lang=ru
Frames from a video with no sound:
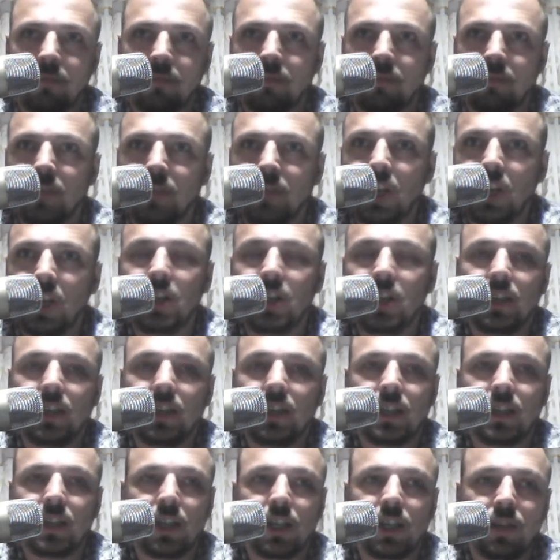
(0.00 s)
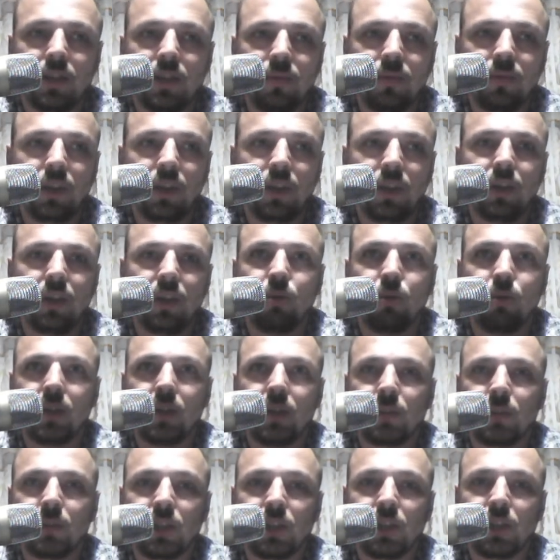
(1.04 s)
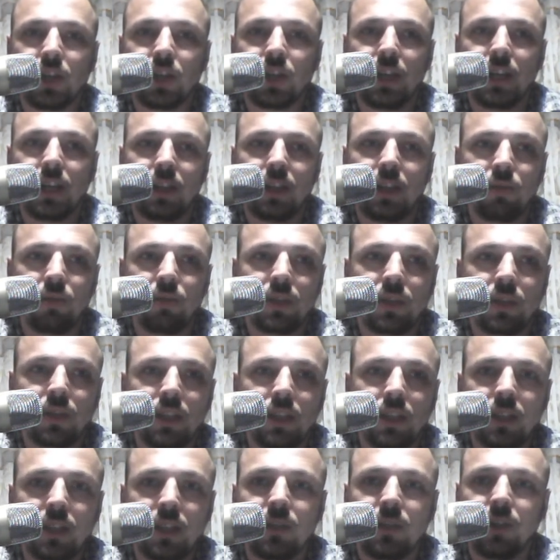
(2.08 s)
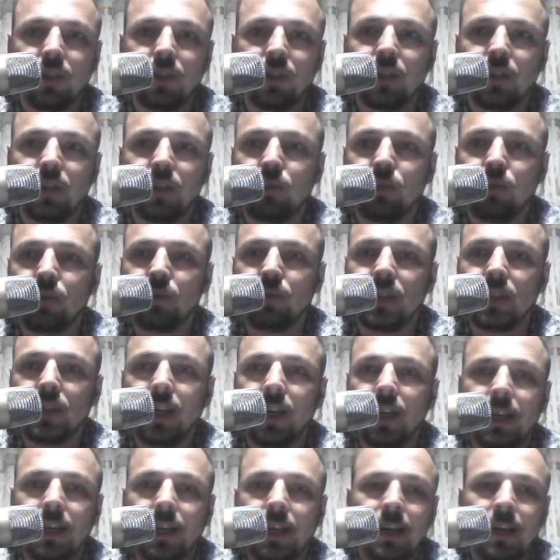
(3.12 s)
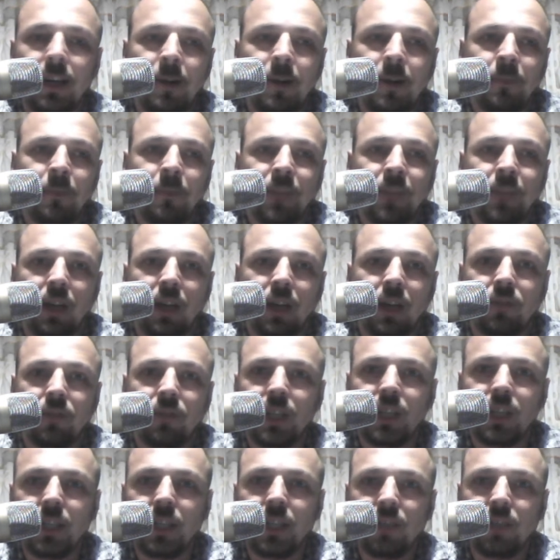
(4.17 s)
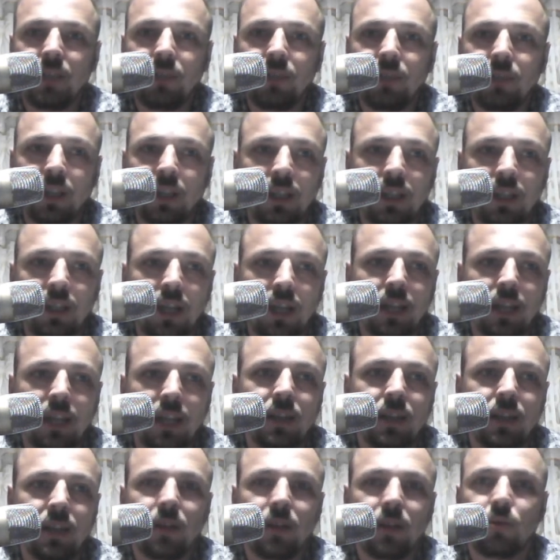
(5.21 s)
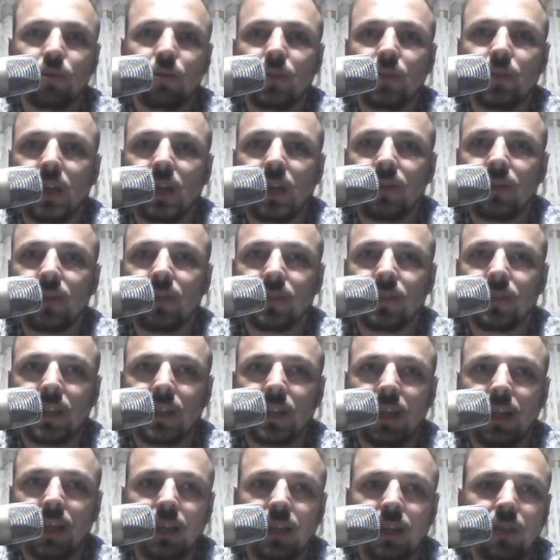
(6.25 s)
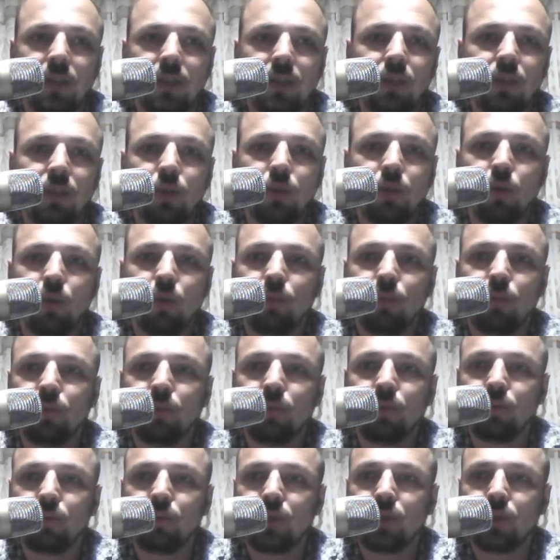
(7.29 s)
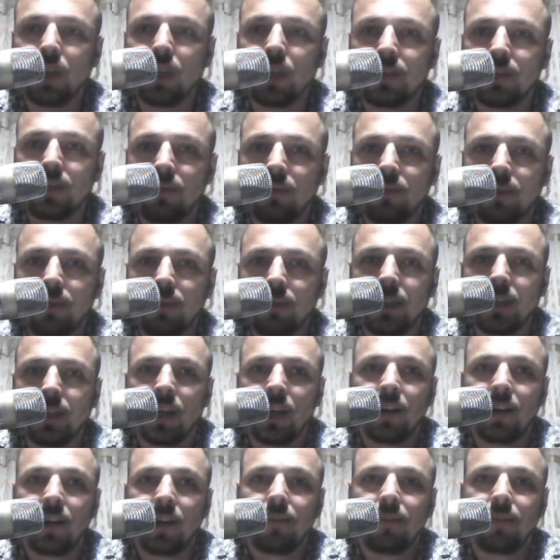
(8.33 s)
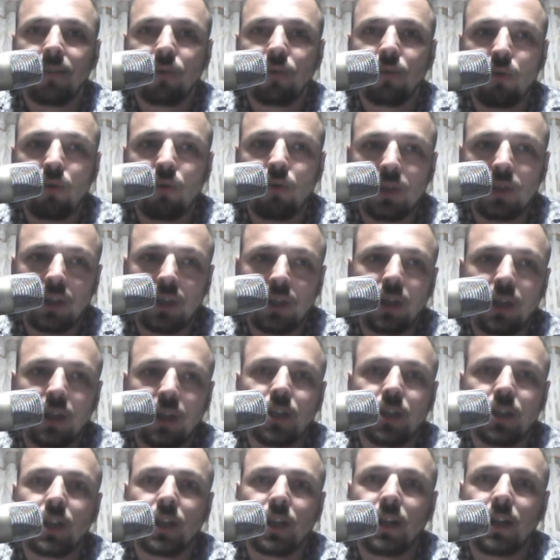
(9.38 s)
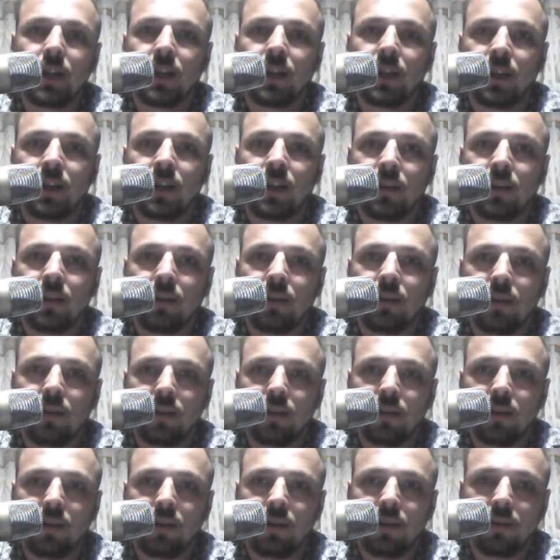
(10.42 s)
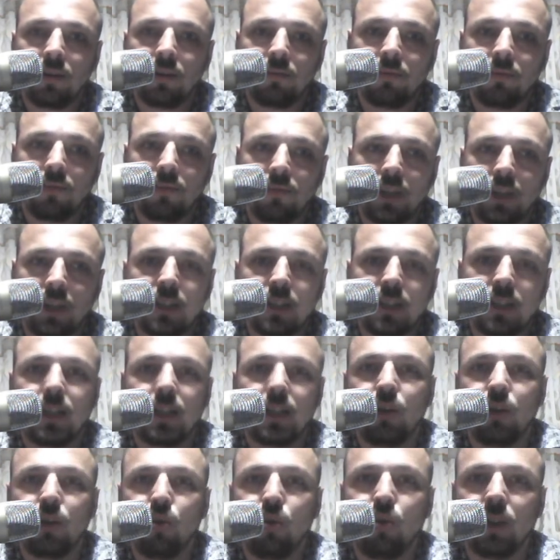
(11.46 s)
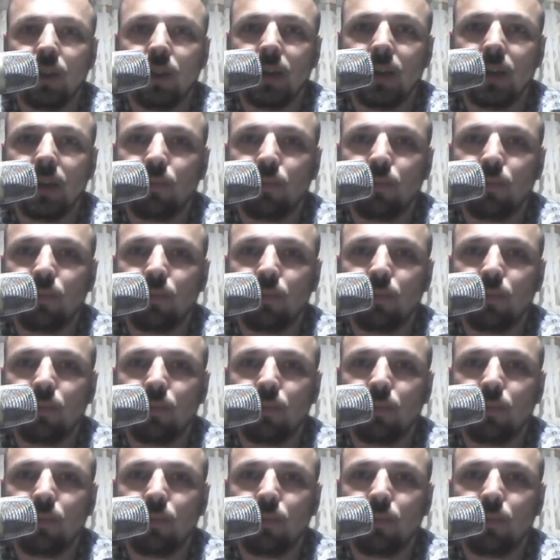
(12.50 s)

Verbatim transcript: Делитесь нашим видео, размножайте его среди своих друзей. Э, все дневники трейдера, друзья, все эти видео будут участвовать в розыгрыше э, в конце года.